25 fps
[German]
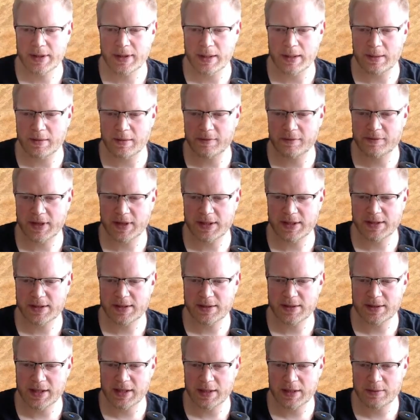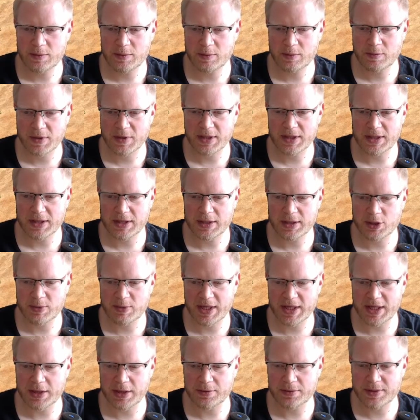Aber vielleicht käme ich mich bei den
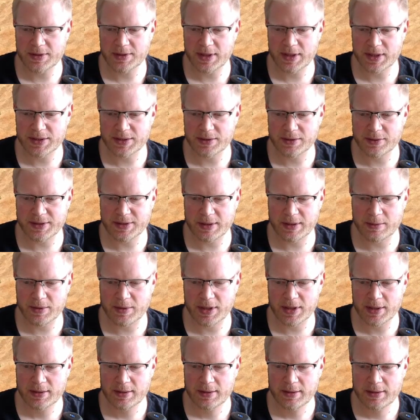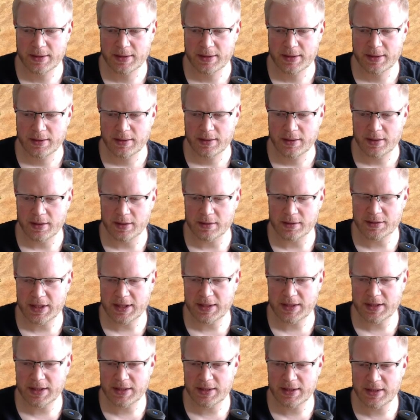Spaniern nicht so ganz aus. Aber auch der
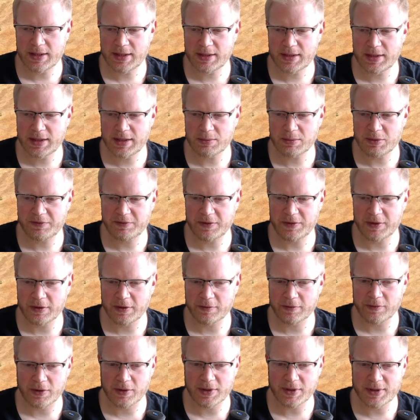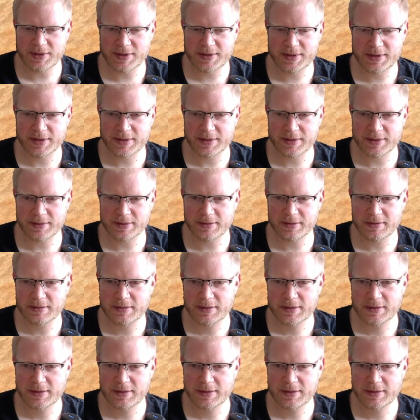Italiener hier mit vier auf Holz. Also,